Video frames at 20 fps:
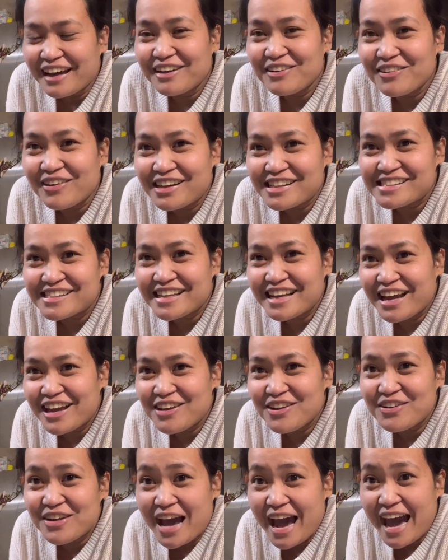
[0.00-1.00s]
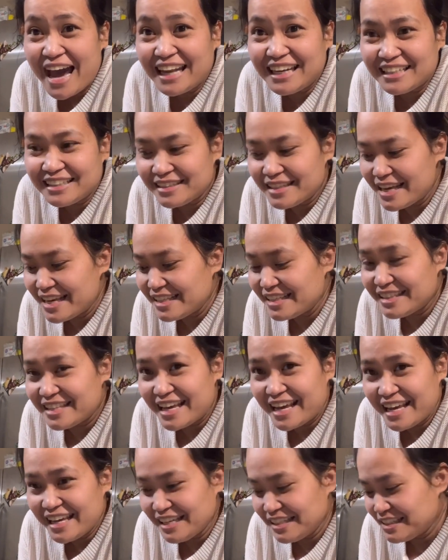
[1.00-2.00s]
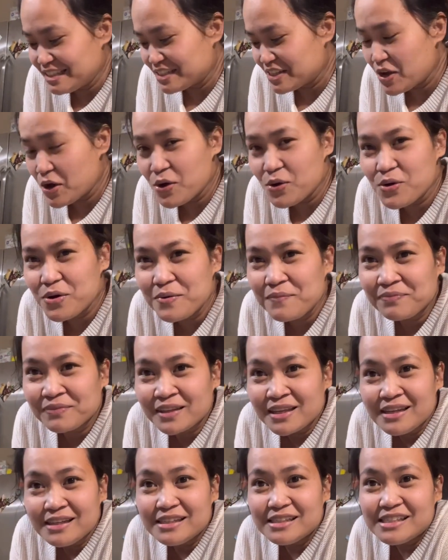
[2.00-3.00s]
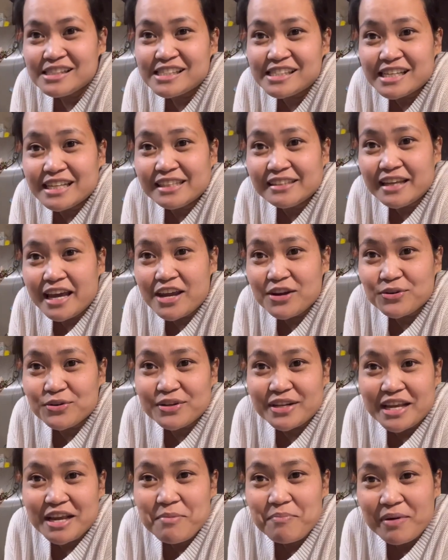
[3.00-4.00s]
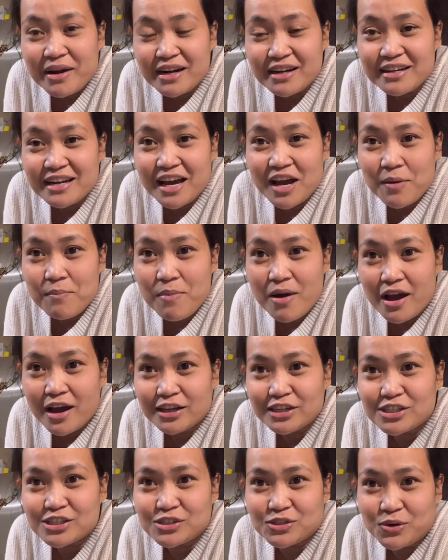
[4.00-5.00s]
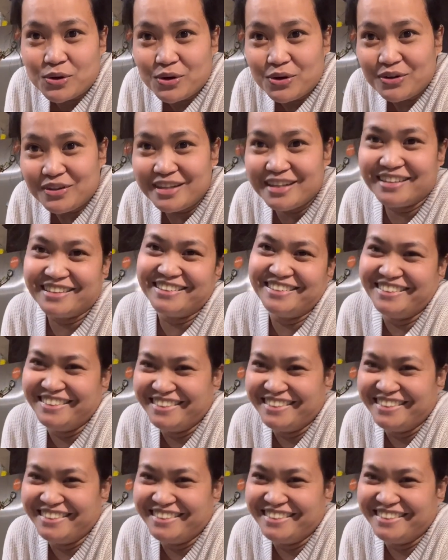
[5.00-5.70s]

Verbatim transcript: ano kasi ngayon, holiday din. So, Si Inday Roning para nakabakasyon.